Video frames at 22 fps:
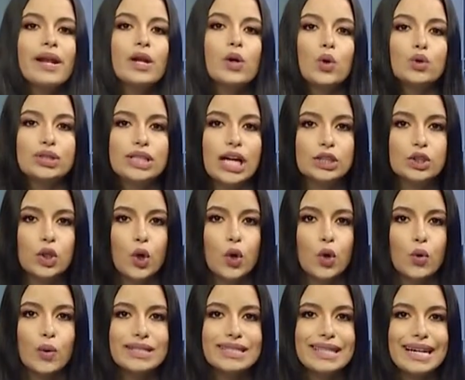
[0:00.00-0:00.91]
contacto con
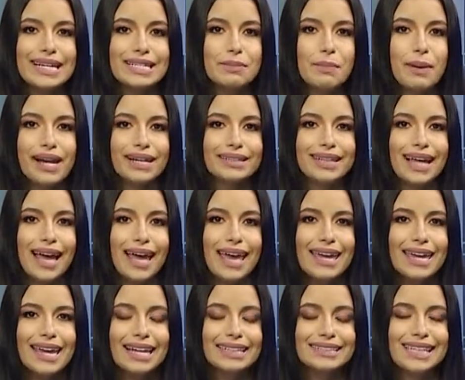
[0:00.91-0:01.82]
nuestra experta
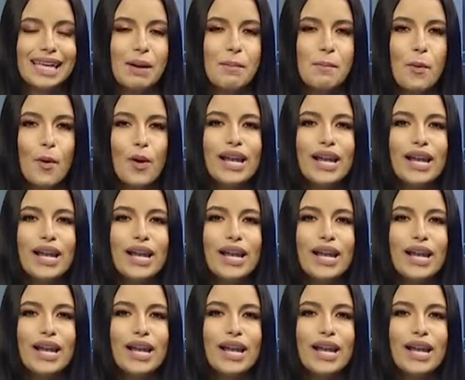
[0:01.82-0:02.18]
en el tiempo,